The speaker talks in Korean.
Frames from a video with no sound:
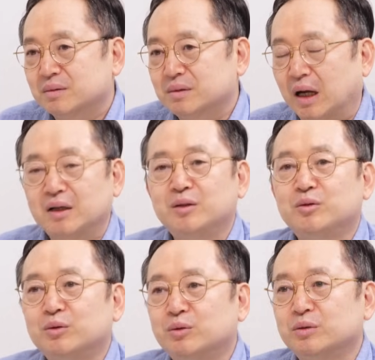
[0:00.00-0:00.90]

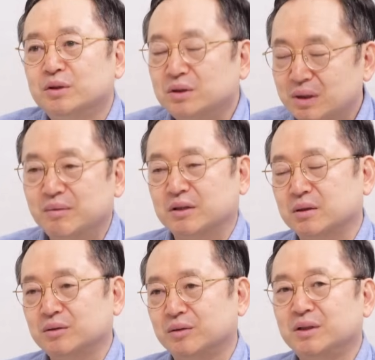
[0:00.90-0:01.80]
자기들도 진짜
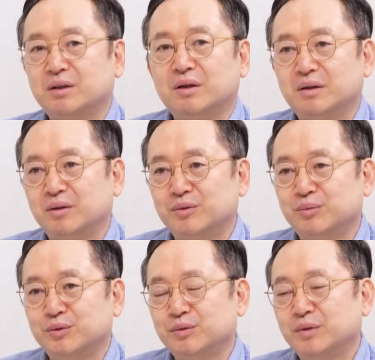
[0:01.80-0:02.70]
막상 전쟁 난다
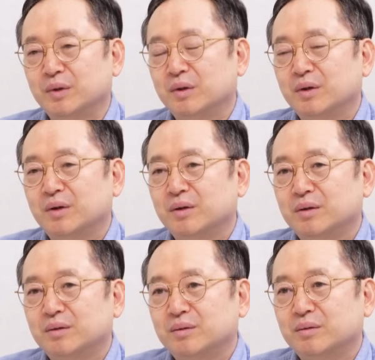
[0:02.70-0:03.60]
그러면
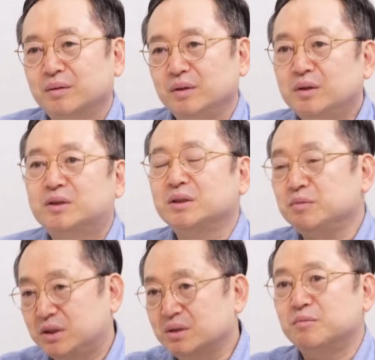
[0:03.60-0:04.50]
이
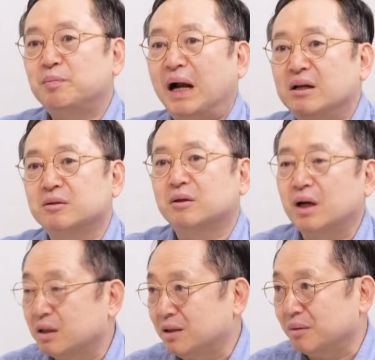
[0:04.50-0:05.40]
지금 지금 빨려
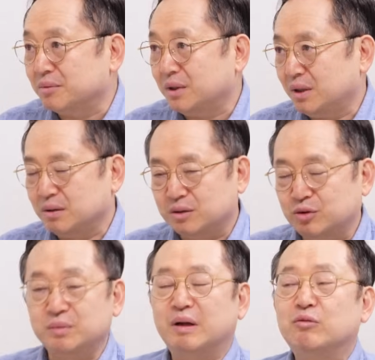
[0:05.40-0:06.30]
들어갔기 때문에
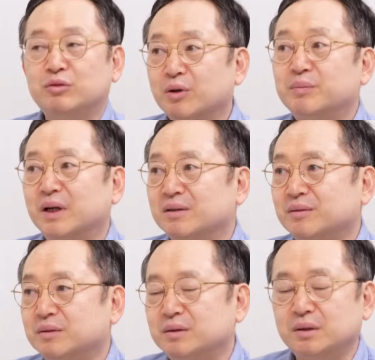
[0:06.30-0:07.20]
그만둘 수 없다는
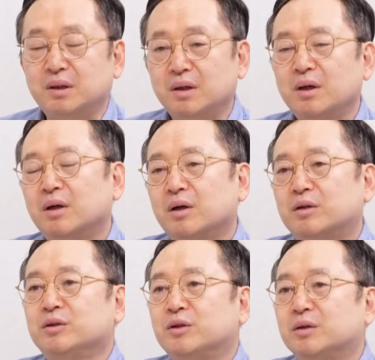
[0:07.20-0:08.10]
거지.
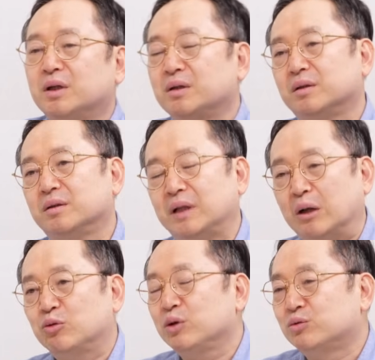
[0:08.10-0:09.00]
그 전에
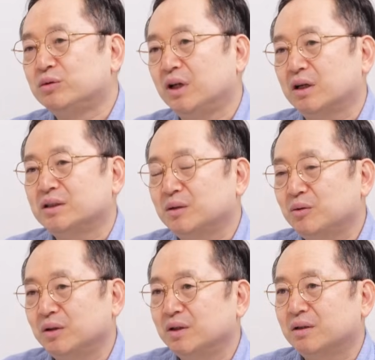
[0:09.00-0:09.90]
나토의 군대가
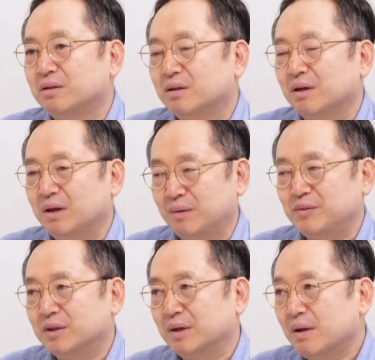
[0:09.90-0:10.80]
제대로 있기를
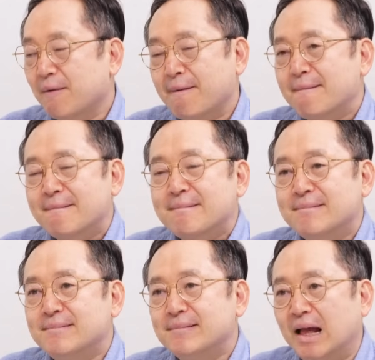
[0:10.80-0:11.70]
합니까?
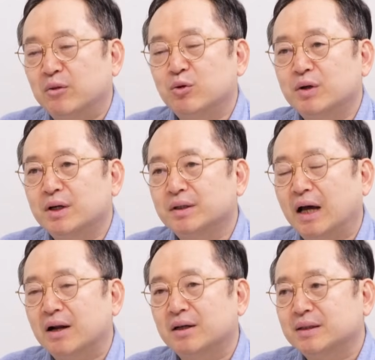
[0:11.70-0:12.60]
어, 나토가
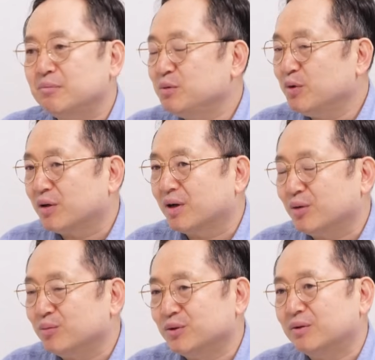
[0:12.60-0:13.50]
나라가 30몇 개가
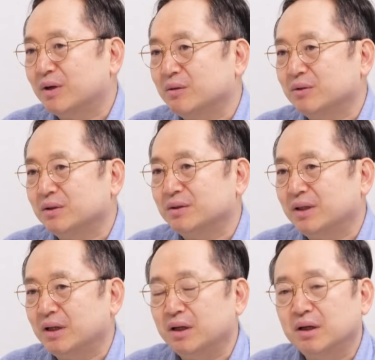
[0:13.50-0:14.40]
넘는 걸로 알고
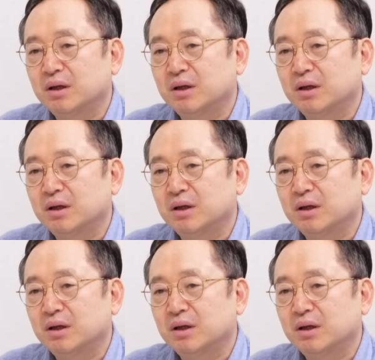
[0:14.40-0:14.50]
있는데 네.